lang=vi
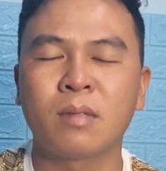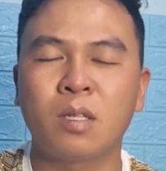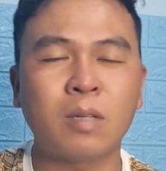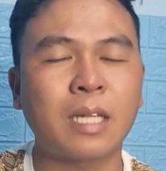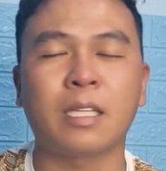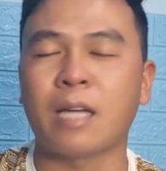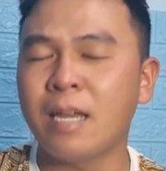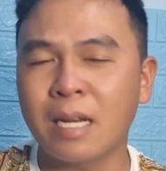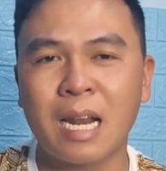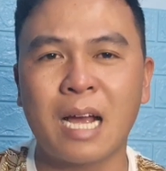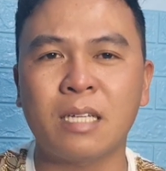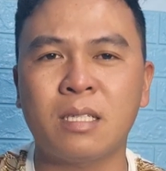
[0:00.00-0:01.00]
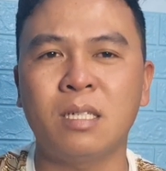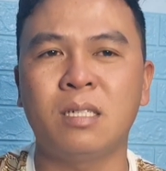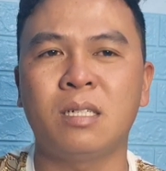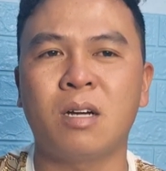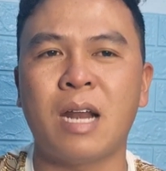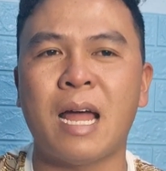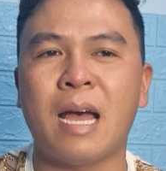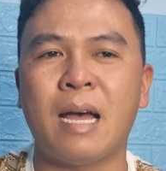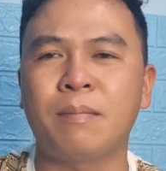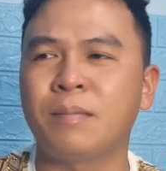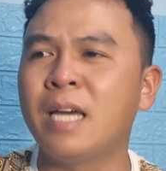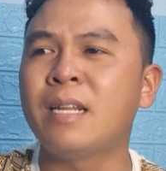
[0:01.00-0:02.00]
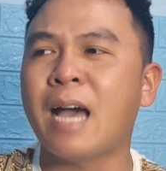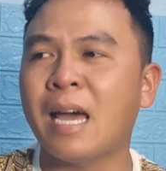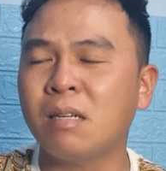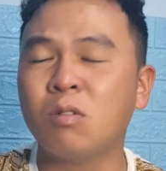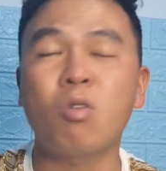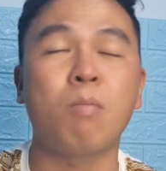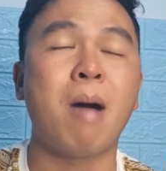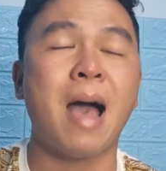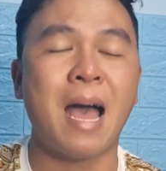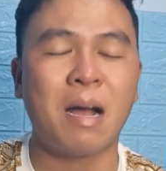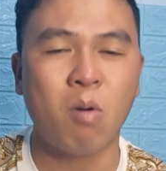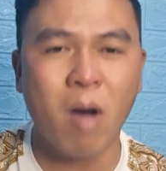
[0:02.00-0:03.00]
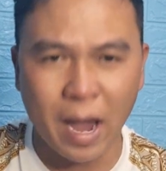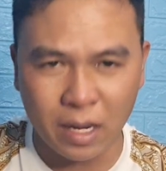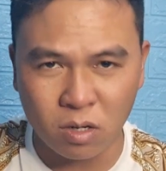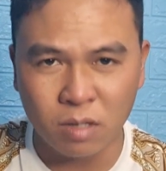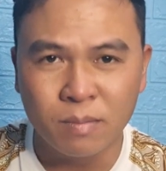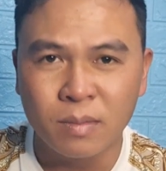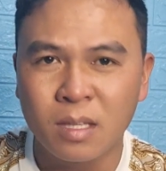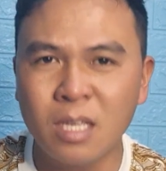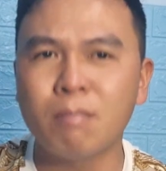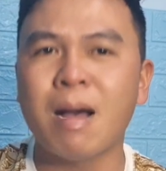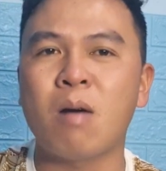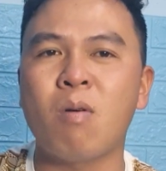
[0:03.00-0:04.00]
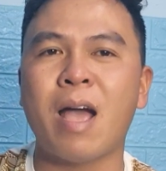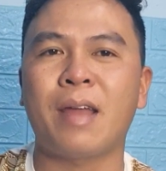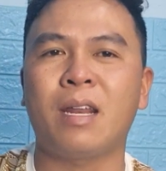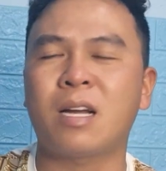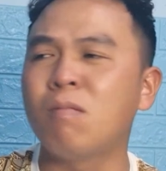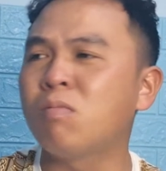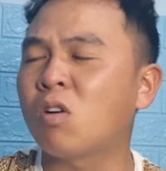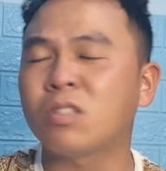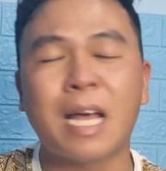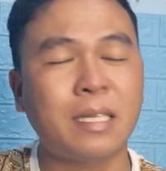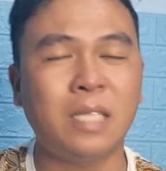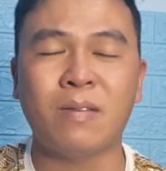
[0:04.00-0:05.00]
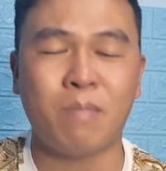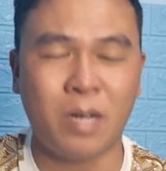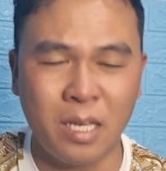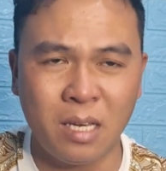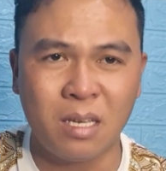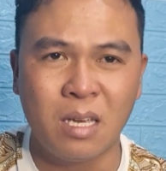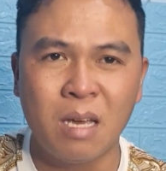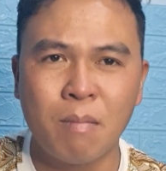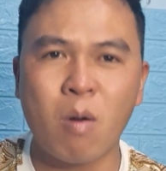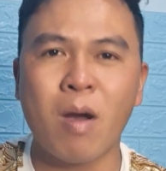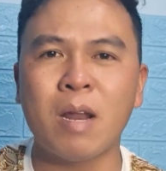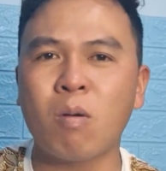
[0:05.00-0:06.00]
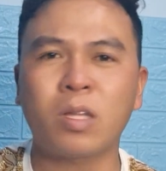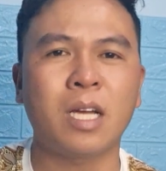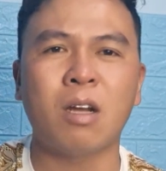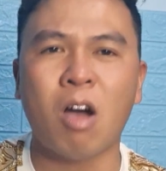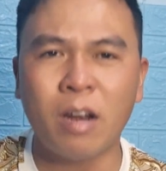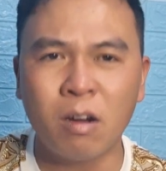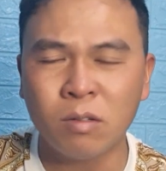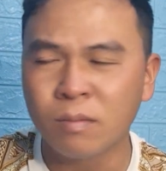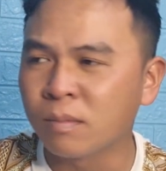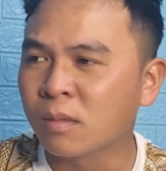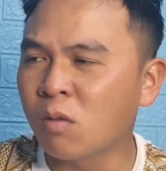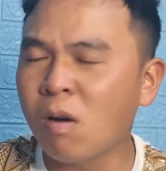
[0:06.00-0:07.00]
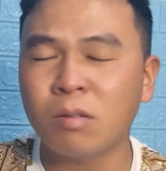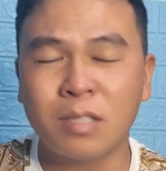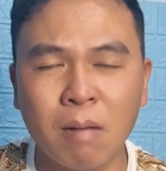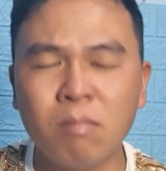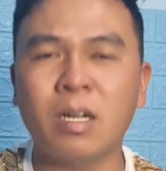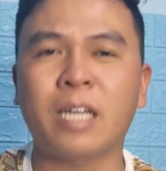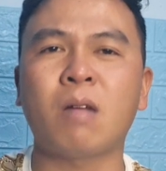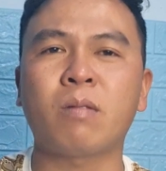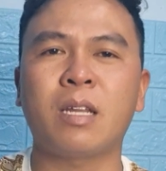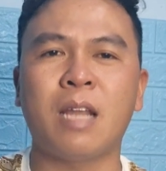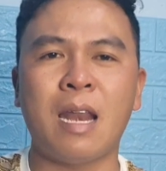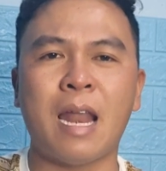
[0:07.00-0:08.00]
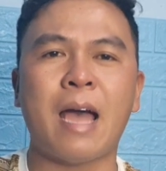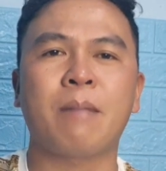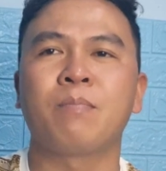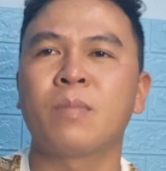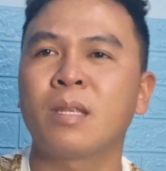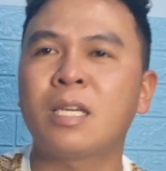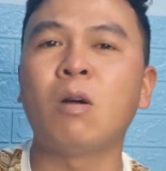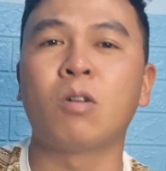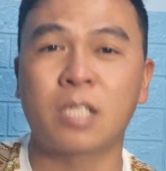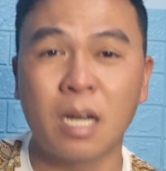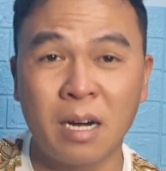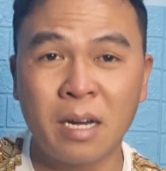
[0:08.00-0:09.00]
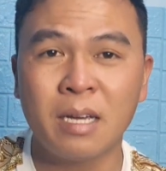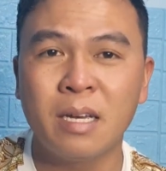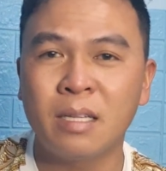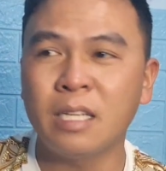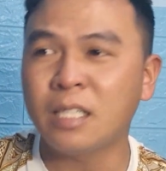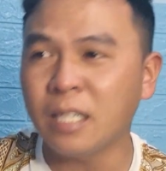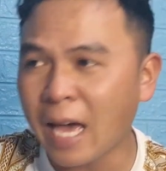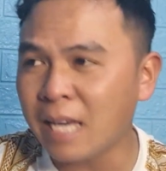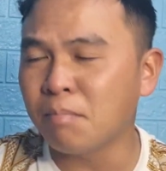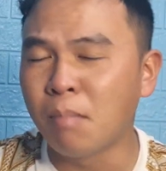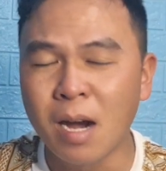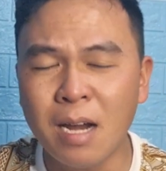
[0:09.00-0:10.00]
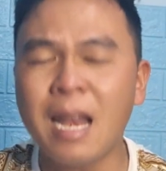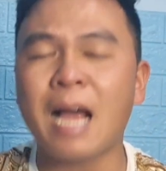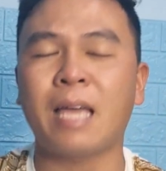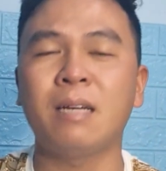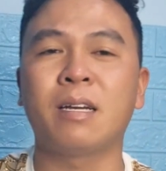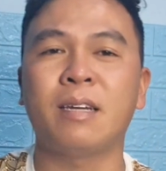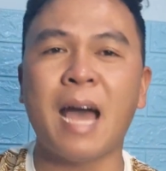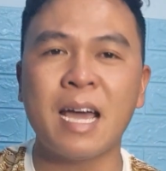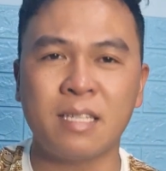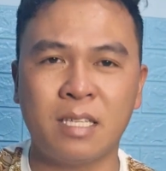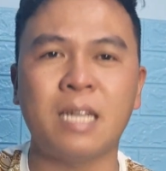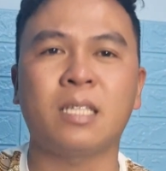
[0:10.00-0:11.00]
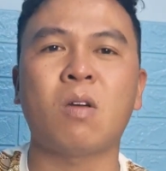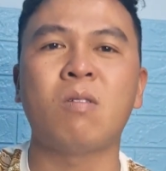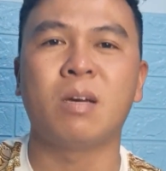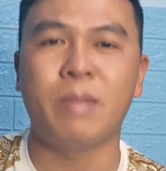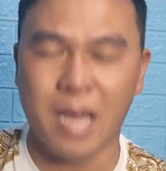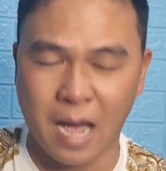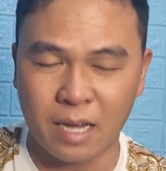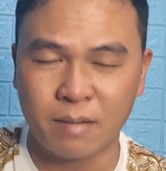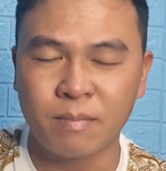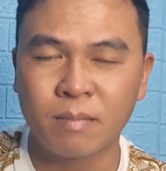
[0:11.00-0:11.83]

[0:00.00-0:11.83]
chúng ta chỉ thấy rằng là cái sự gọi là lên án của bà ngoại thôi nhưng bà ngoại đấy không có giá trị pháp lý bà ngoại đâu có tiếng nói đâu đúng không trong cái thông tin đây là trên hồ sơ ấy thì chị hạnh mới là cái người đại diện cho người bị hại